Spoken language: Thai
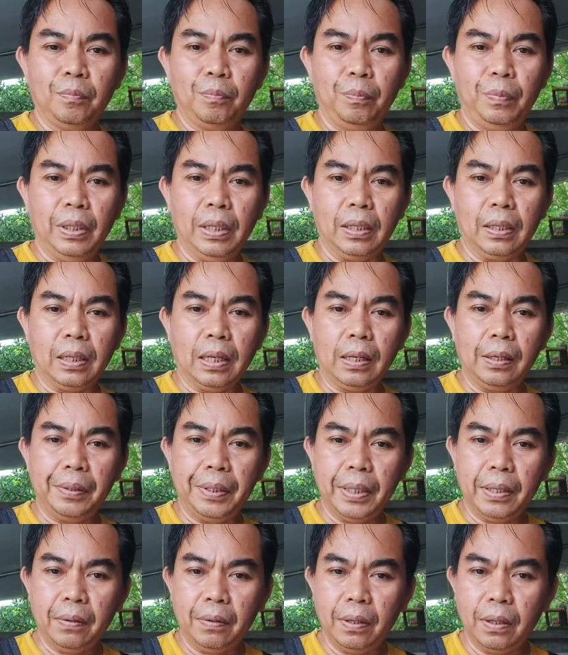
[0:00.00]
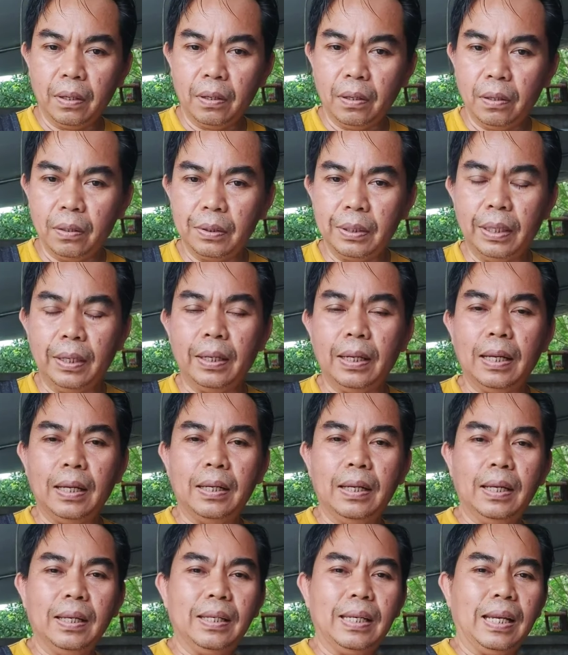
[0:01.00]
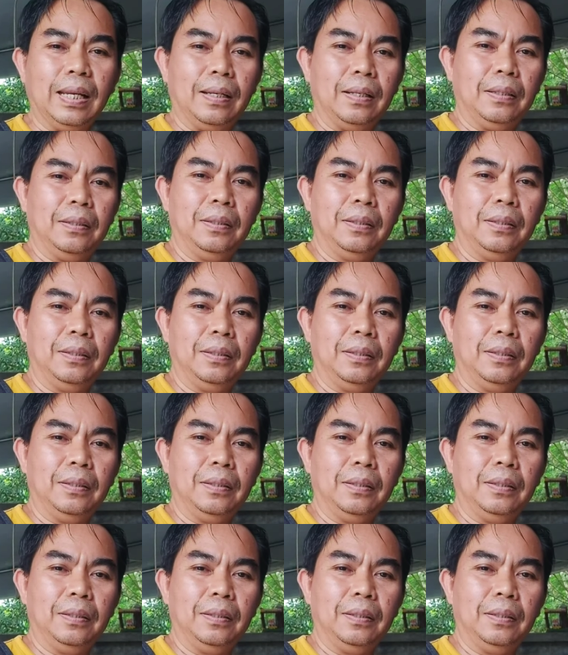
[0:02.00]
เปลี่ยนครั้งเดียว แล้วก็ใช้งานได้นา